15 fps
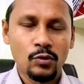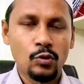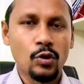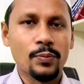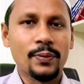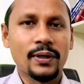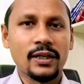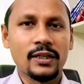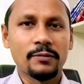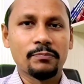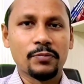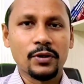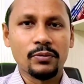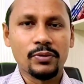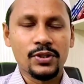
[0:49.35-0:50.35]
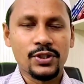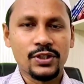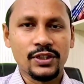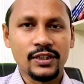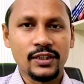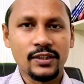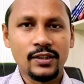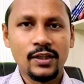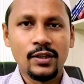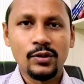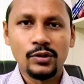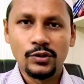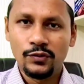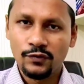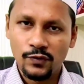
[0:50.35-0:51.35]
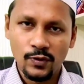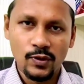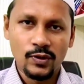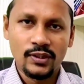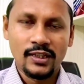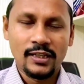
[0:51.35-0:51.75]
কোঅপারেটিভ পরিবেশে উৎফুল্ল